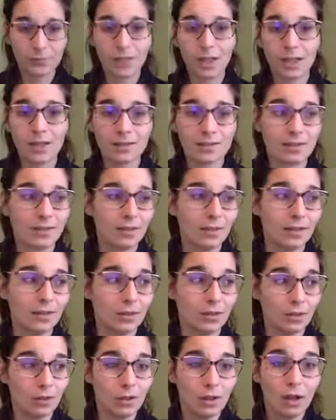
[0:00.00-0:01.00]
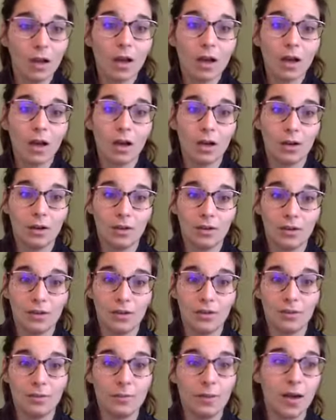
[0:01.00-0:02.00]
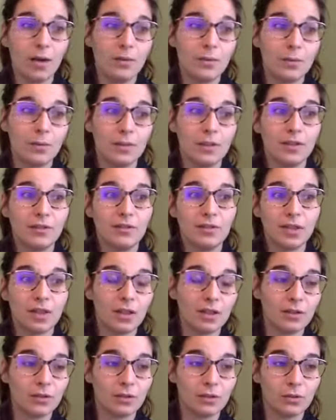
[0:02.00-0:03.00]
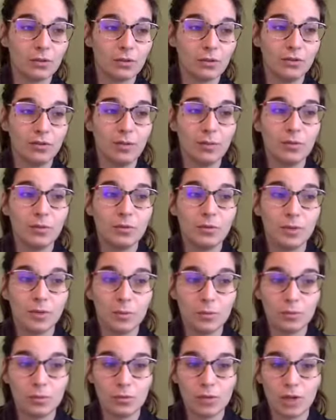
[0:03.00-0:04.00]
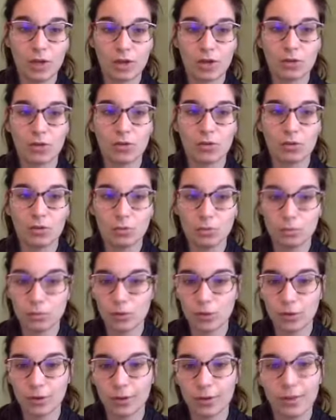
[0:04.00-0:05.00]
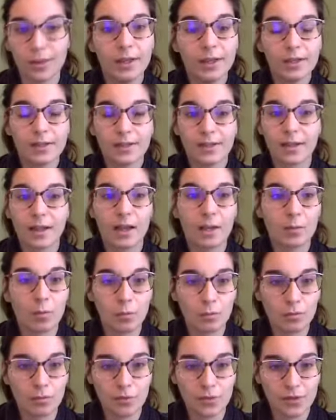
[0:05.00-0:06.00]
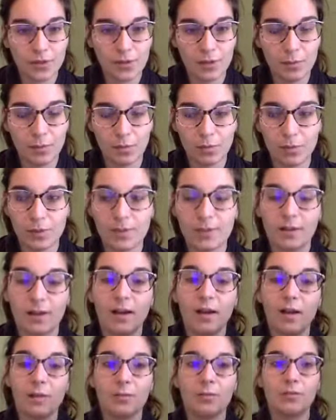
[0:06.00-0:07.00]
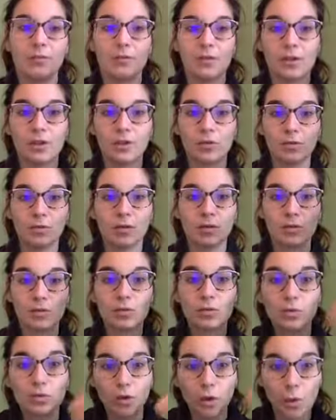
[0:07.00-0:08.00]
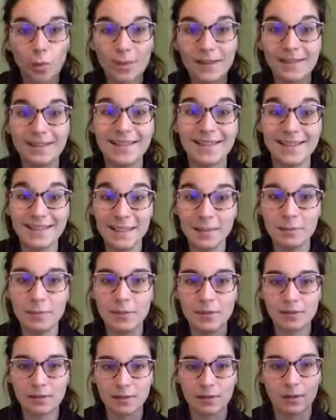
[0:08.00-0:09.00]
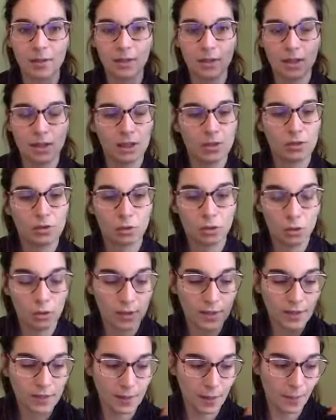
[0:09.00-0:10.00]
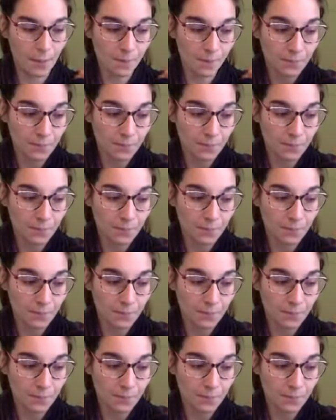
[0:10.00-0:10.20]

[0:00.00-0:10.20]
un tel euh, bah oui, mais il vient euh, d'une famille où il y a beaucoup d'argent, donc euh, c'est carrément plus facile pour lui, etc. Et puis vous voyez qu'on va tout de suite remettre des limites sur nos désirs.